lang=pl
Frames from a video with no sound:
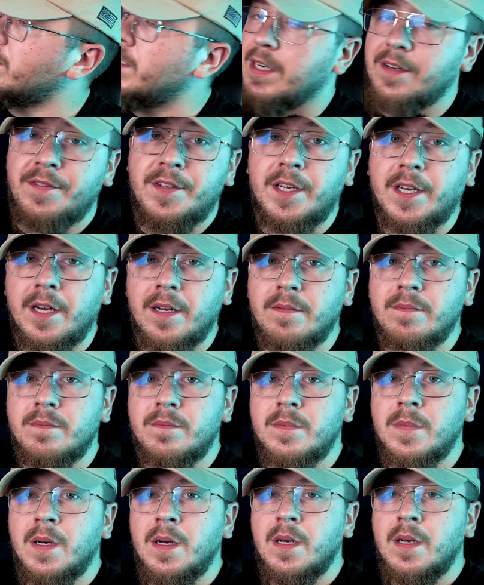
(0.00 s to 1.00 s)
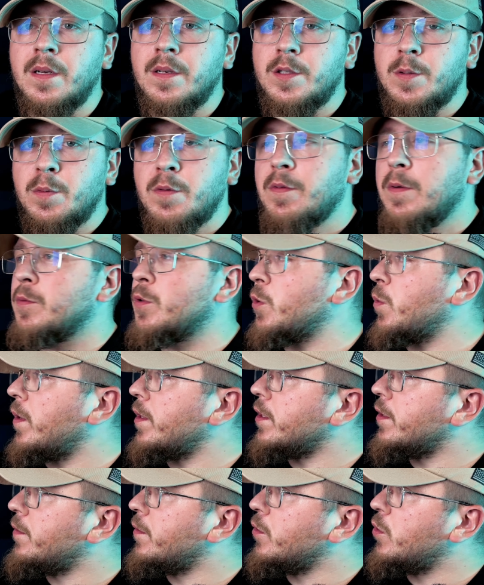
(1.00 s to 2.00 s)
grafikę, żeby Wam
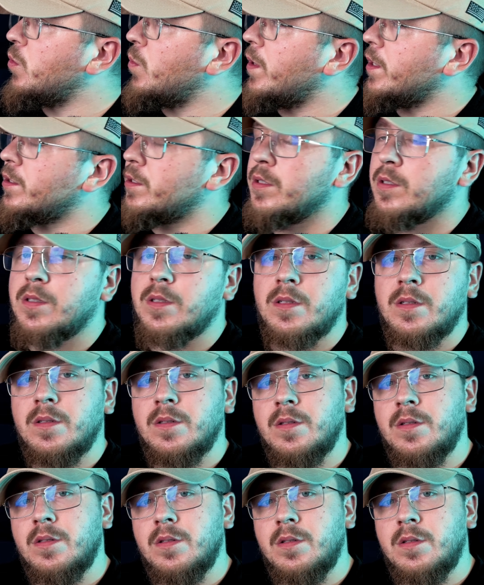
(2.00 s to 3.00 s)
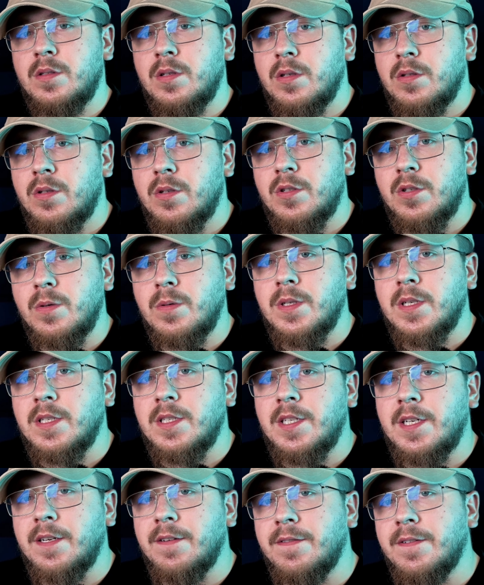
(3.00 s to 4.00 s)
dokładnie wytłumaczyć, co to są za
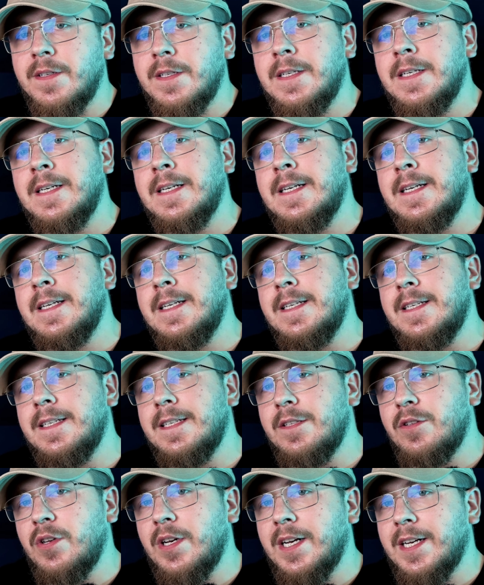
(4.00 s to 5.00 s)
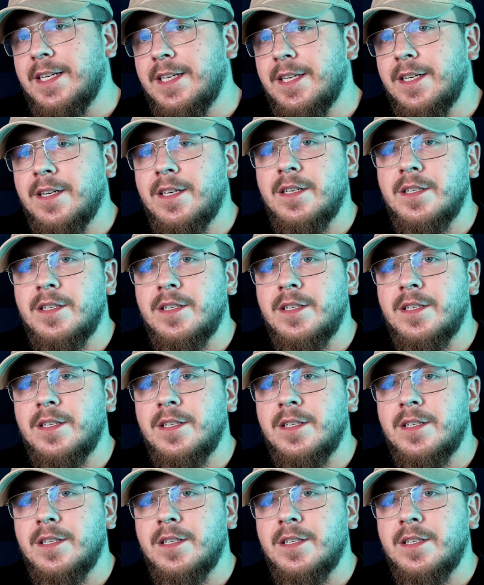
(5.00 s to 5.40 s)
strefy i do jakich